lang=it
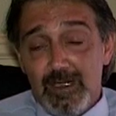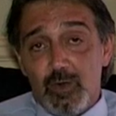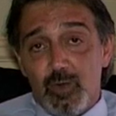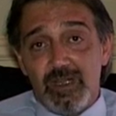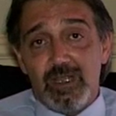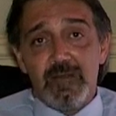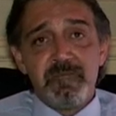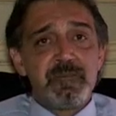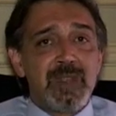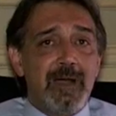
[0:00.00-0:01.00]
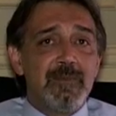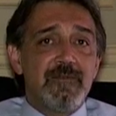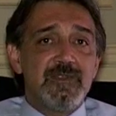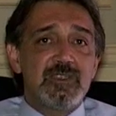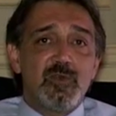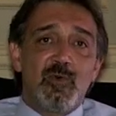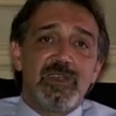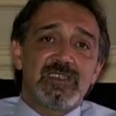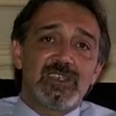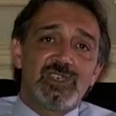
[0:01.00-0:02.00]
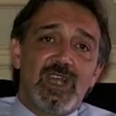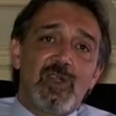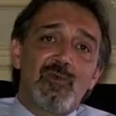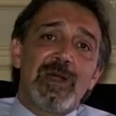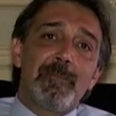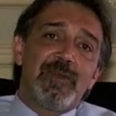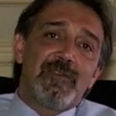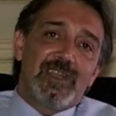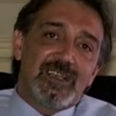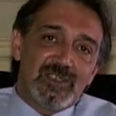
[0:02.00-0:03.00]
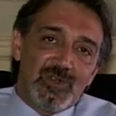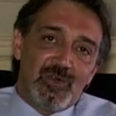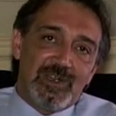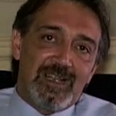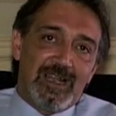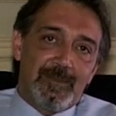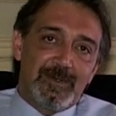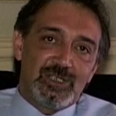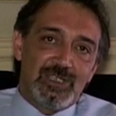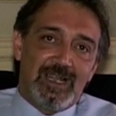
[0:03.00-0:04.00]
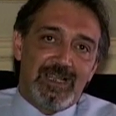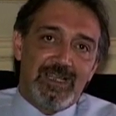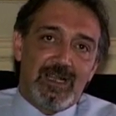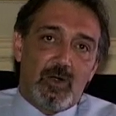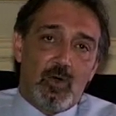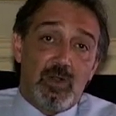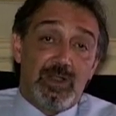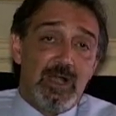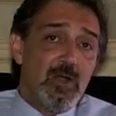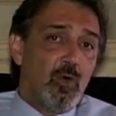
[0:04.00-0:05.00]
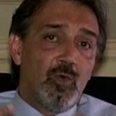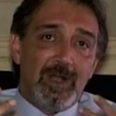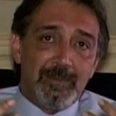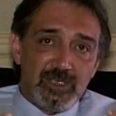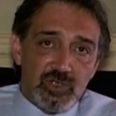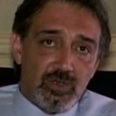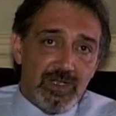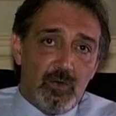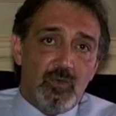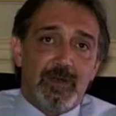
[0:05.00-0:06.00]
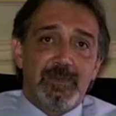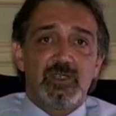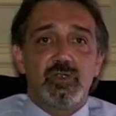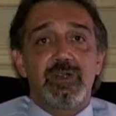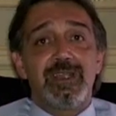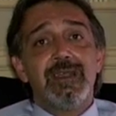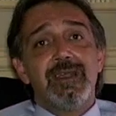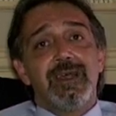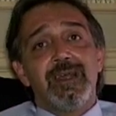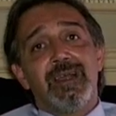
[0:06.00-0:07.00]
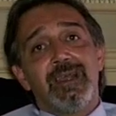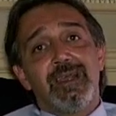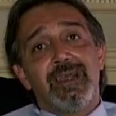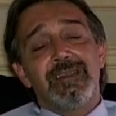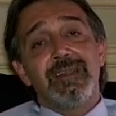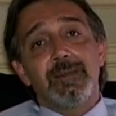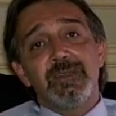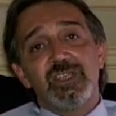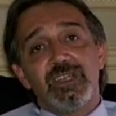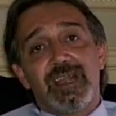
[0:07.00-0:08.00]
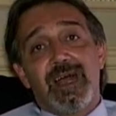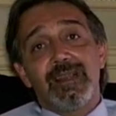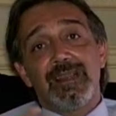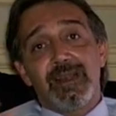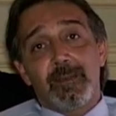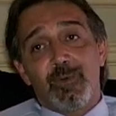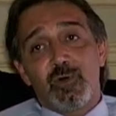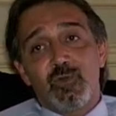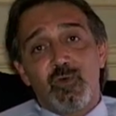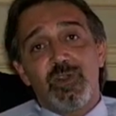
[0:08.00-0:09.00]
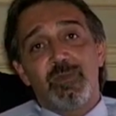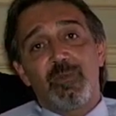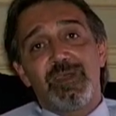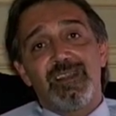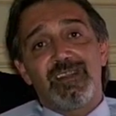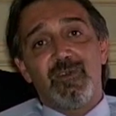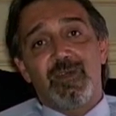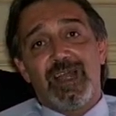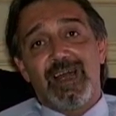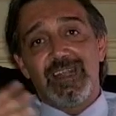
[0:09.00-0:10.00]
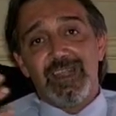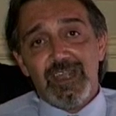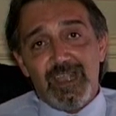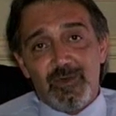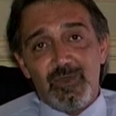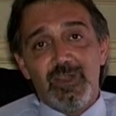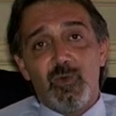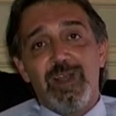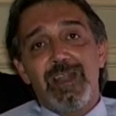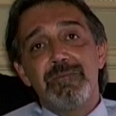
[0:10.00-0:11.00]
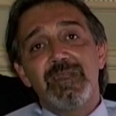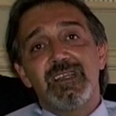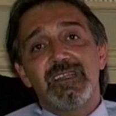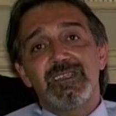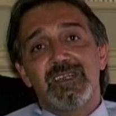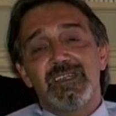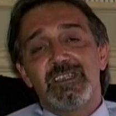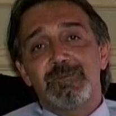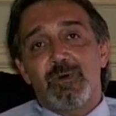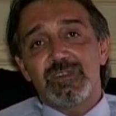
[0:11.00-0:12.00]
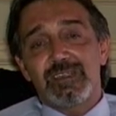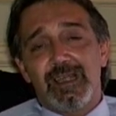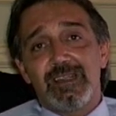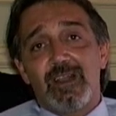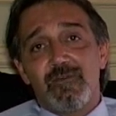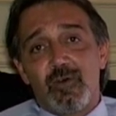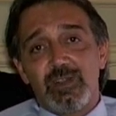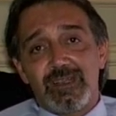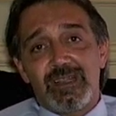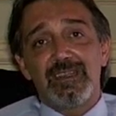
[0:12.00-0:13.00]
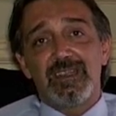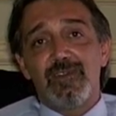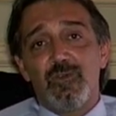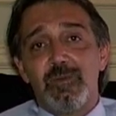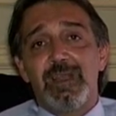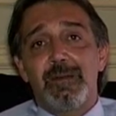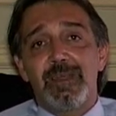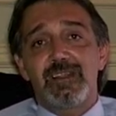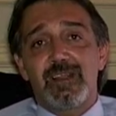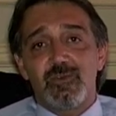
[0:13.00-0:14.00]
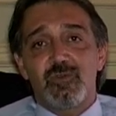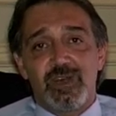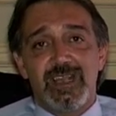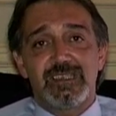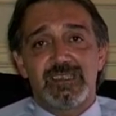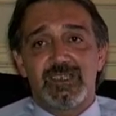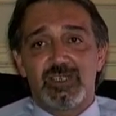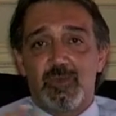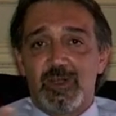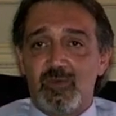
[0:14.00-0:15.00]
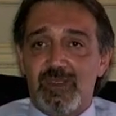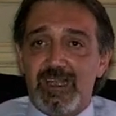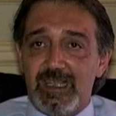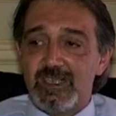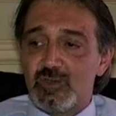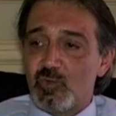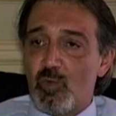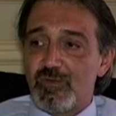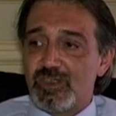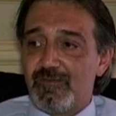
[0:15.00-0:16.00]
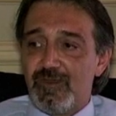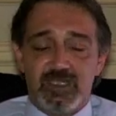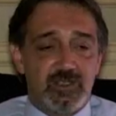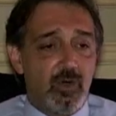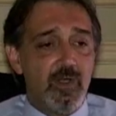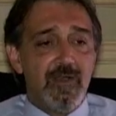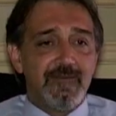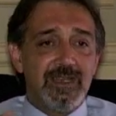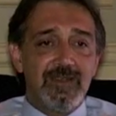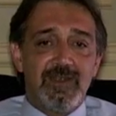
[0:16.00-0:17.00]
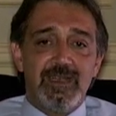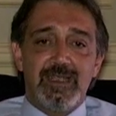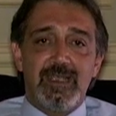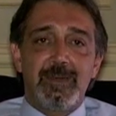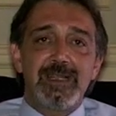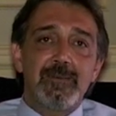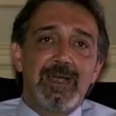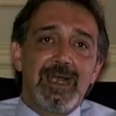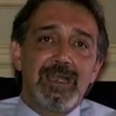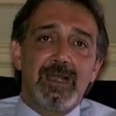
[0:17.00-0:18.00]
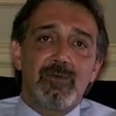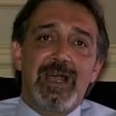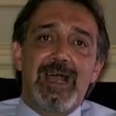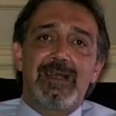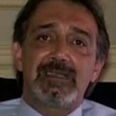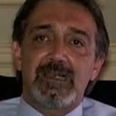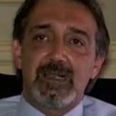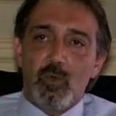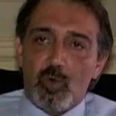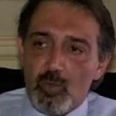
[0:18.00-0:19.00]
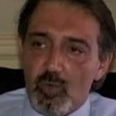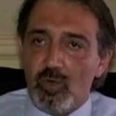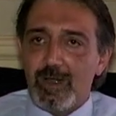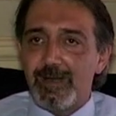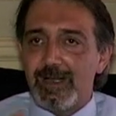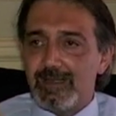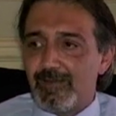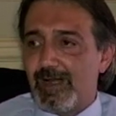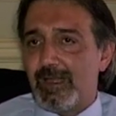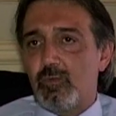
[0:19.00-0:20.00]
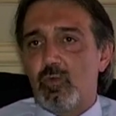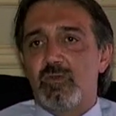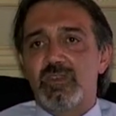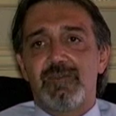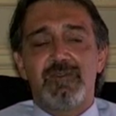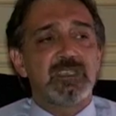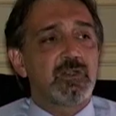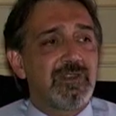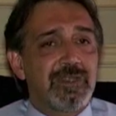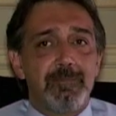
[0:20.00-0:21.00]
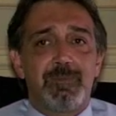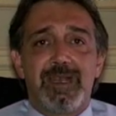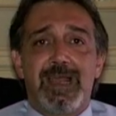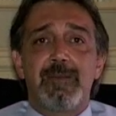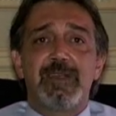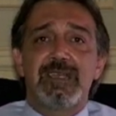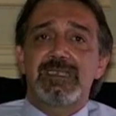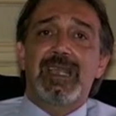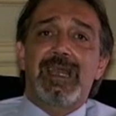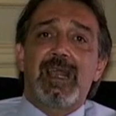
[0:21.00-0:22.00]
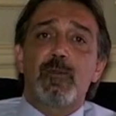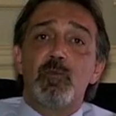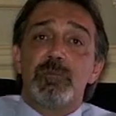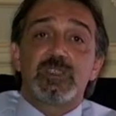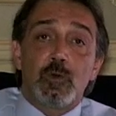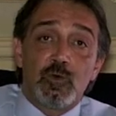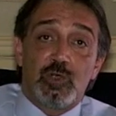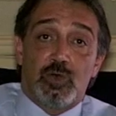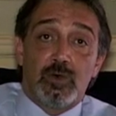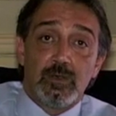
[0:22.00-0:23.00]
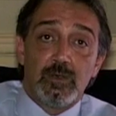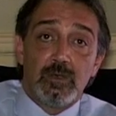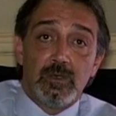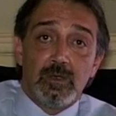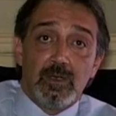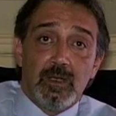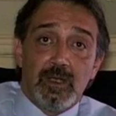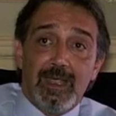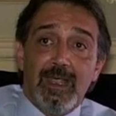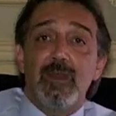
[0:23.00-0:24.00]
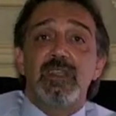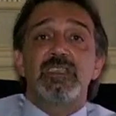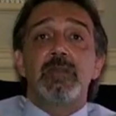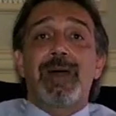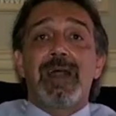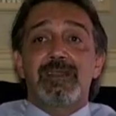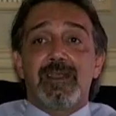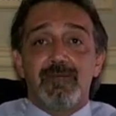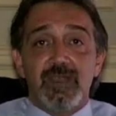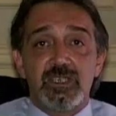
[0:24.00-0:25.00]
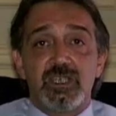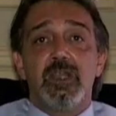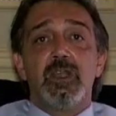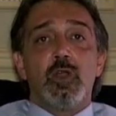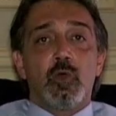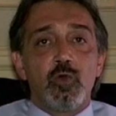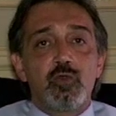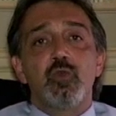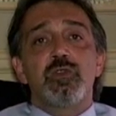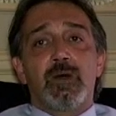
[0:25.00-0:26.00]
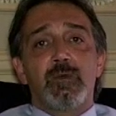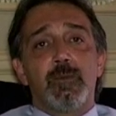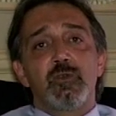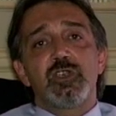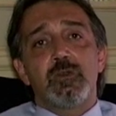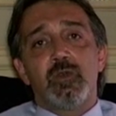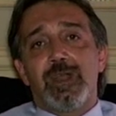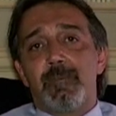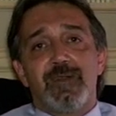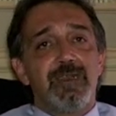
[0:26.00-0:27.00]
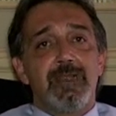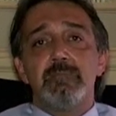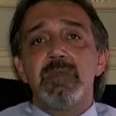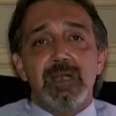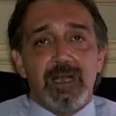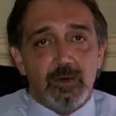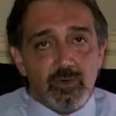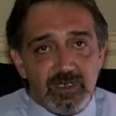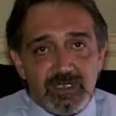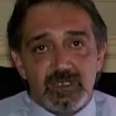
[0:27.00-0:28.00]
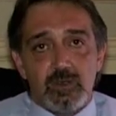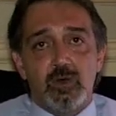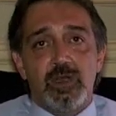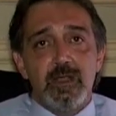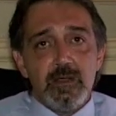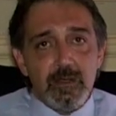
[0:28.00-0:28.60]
Quindi a mio avviso può esserci anche un'amplificazione della capacità di raccolta, una maggiore, una maggiore eh, dinamicità nel rapporto con i propri enti locali e quindi quella immediatezza di risposta che talvolta tanti di voi mi lamentano non esserci, quando viene chiesto un nuovo servizio, venite chiamati magari da una ASL, da un comune per attivare un nuovo servizio in tempi reali perché si è creato un bisogno e quindi si parte invece con tutta una procedura che prevede mille autorizzazioni,